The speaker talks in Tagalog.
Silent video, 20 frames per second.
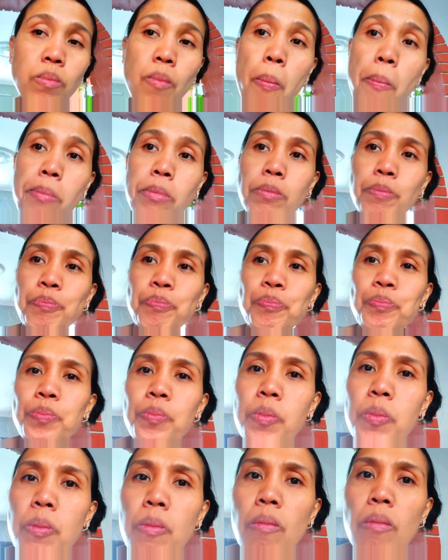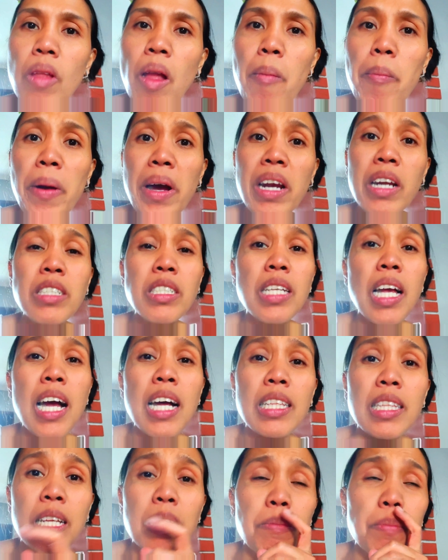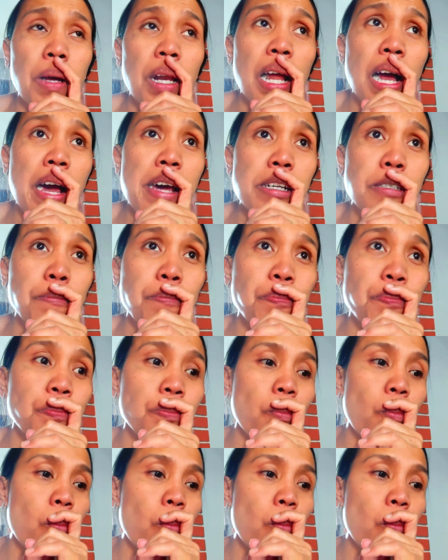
Mm. Parang sa atin, parang...